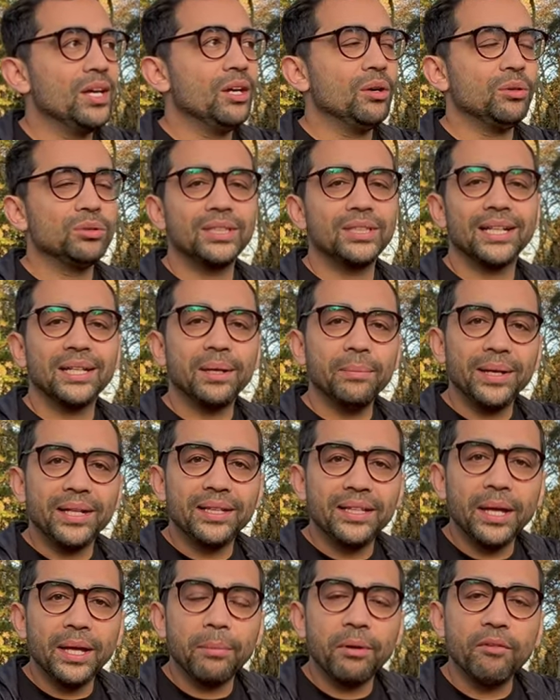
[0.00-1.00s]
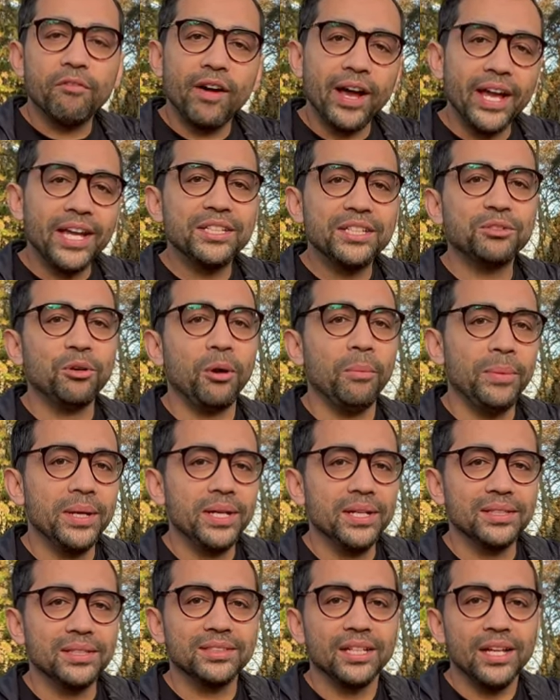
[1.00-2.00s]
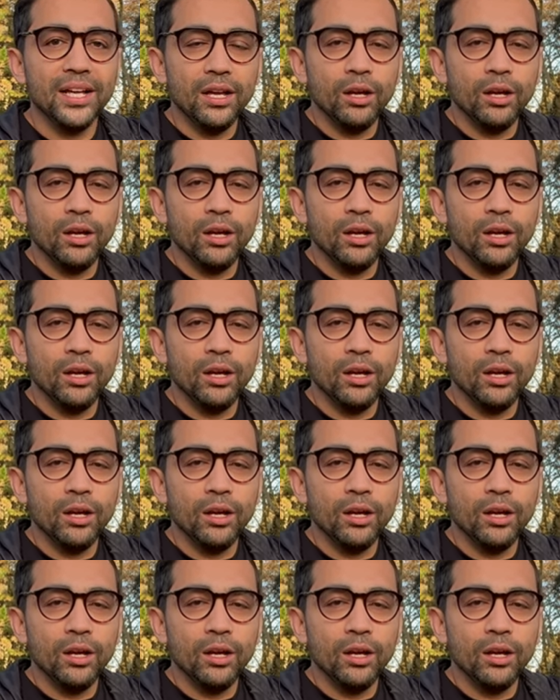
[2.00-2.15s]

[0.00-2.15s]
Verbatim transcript: उससे ज़्यादा बिकती हैं हमें वाइन्स और बियर्स